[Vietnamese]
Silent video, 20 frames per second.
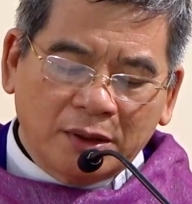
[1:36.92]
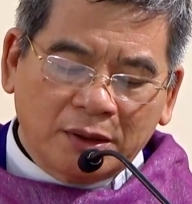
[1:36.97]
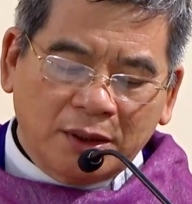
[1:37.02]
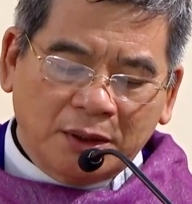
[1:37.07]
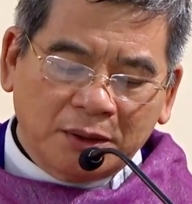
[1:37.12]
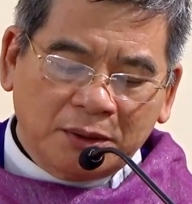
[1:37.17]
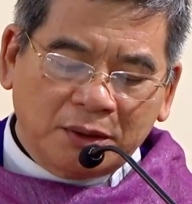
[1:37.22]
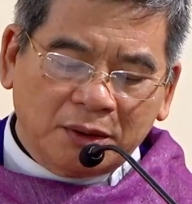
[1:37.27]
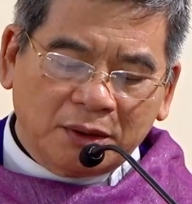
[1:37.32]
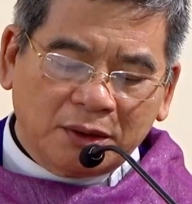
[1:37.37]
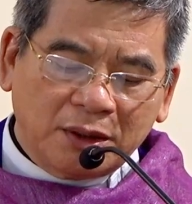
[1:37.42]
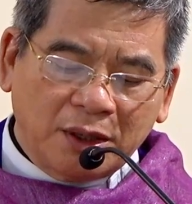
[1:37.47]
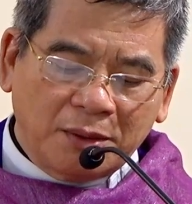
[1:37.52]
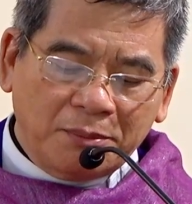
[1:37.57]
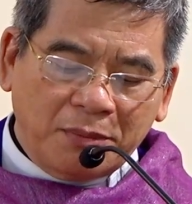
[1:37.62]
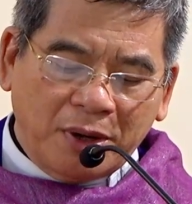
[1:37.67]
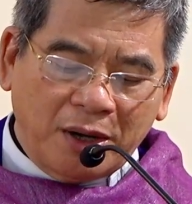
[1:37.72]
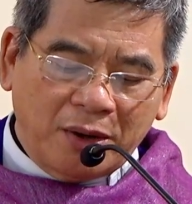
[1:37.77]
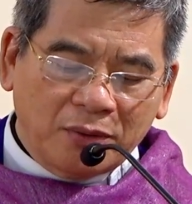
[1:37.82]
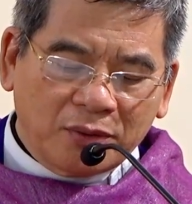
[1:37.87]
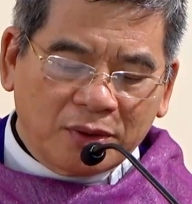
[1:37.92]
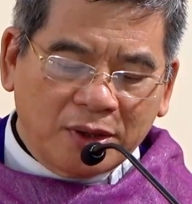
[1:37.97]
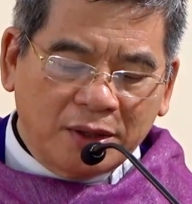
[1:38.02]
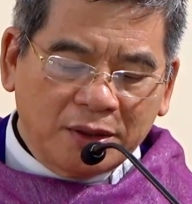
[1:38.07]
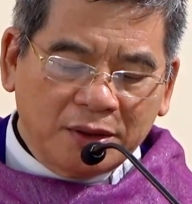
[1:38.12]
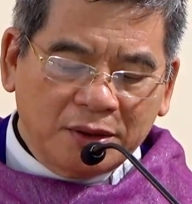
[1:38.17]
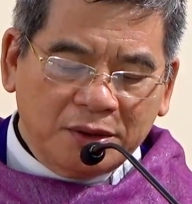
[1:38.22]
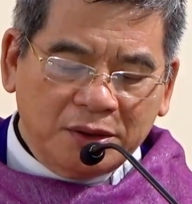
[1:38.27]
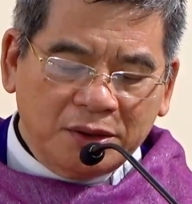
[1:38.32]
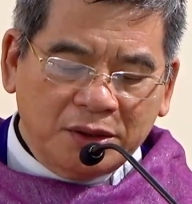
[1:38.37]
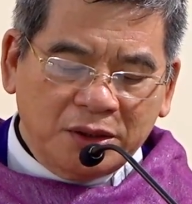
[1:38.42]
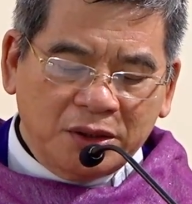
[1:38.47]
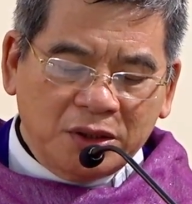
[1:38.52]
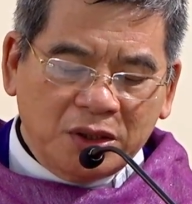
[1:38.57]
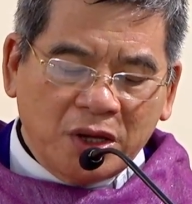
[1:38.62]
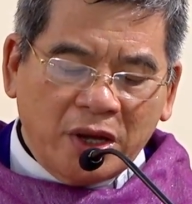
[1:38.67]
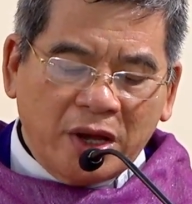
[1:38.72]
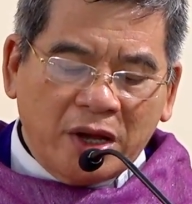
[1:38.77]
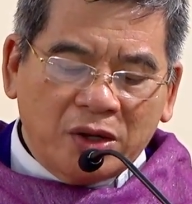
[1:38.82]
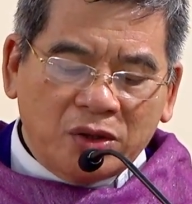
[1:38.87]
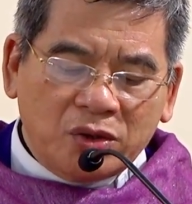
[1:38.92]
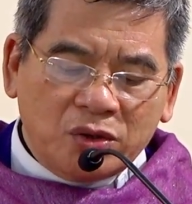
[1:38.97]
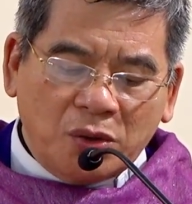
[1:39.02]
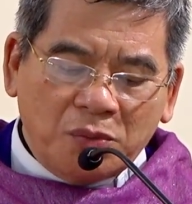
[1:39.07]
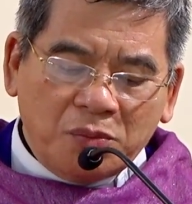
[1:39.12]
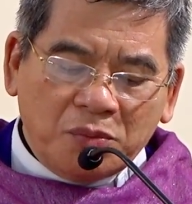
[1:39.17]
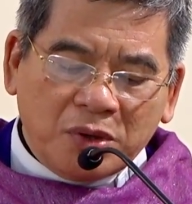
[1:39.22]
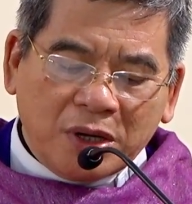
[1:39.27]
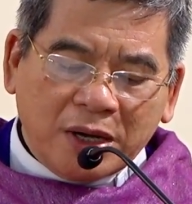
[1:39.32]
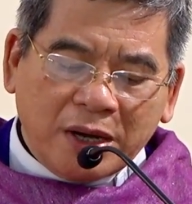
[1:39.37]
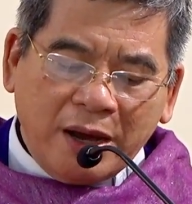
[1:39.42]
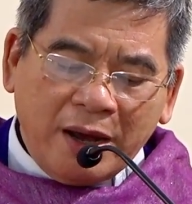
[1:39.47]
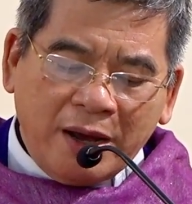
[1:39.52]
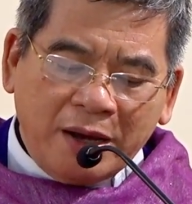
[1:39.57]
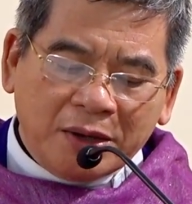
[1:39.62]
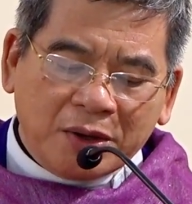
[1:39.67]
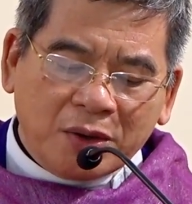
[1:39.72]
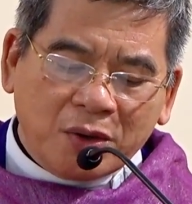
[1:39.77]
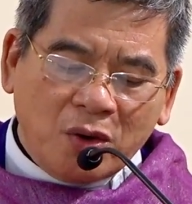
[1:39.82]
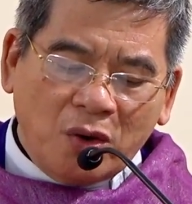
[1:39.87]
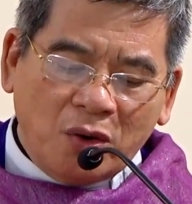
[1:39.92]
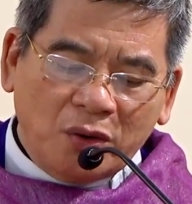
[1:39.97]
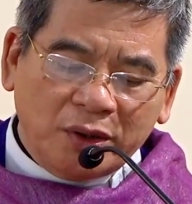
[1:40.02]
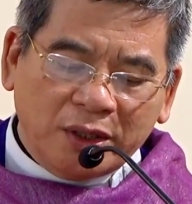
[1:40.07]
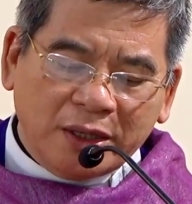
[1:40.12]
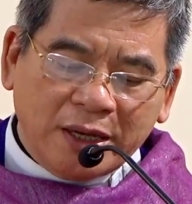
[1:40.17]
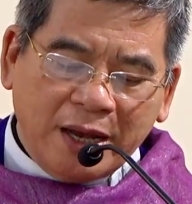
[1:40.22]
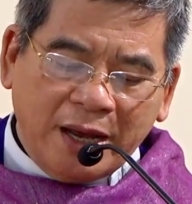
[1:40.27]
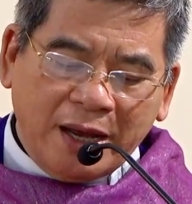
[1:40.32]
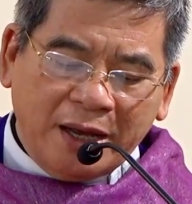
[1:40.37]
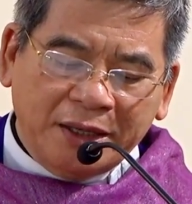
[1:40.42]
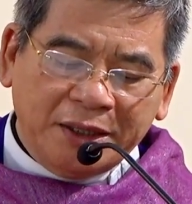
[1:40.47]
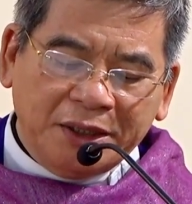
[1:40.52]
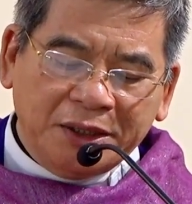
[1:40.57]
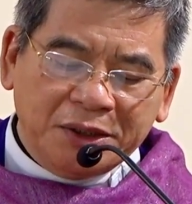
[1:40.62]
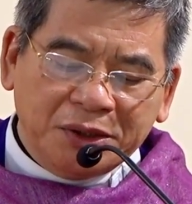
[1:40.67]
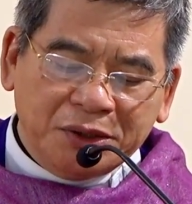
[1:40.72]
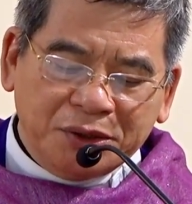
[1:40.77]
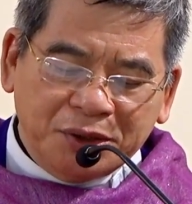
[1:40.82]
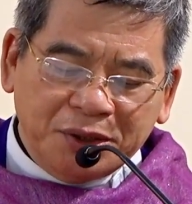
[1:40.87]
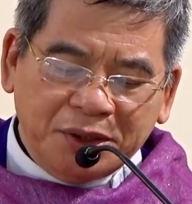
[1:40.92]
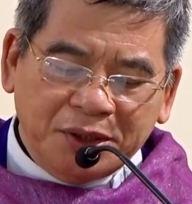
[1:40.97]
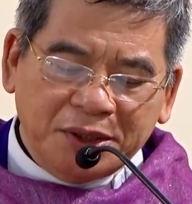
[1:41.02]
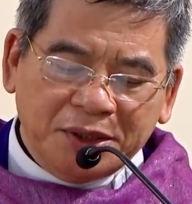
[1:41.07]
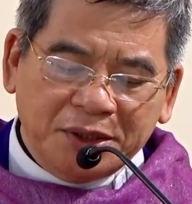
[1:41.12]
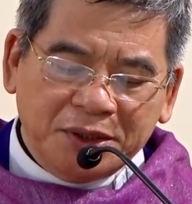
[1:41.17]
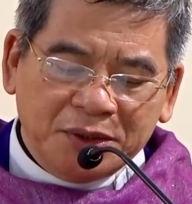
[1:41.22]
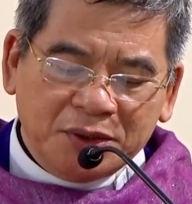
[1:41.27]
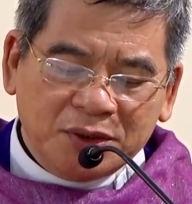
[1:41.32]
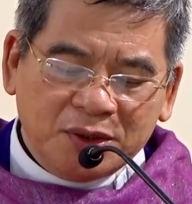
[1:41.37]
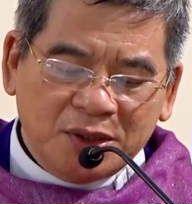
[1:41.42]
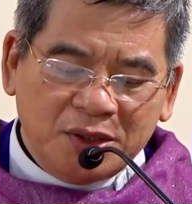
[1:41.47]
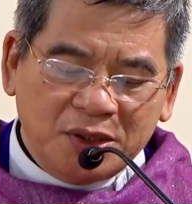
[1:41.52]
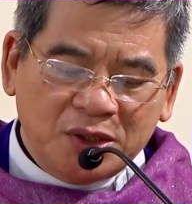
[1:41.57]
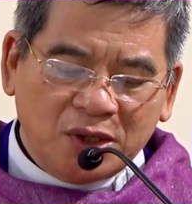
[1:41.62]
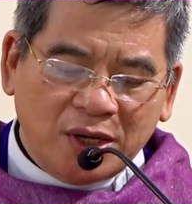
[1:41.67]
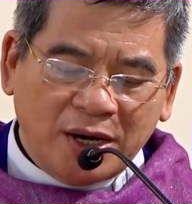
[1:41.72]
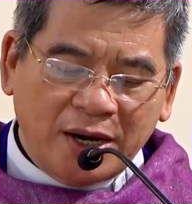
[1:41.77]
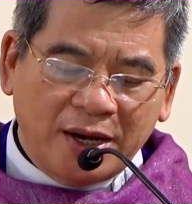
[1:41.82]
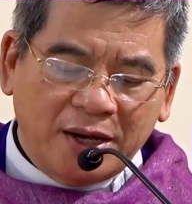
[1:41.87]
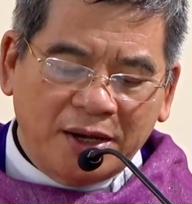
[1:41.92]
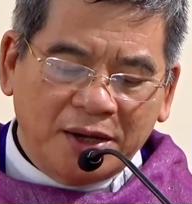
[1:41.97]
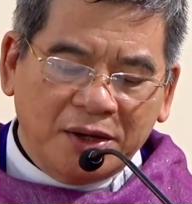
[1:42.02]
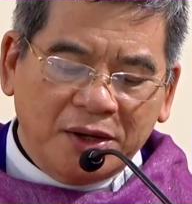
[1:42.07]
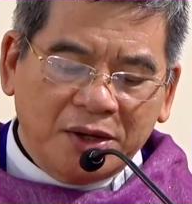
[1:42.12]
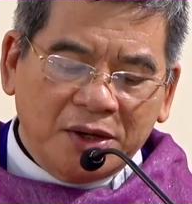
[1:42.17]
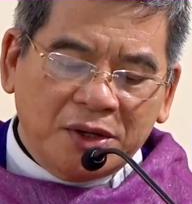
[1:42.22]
Thật ta bảo các ngươi, trong các con cái người nữ sinh ra,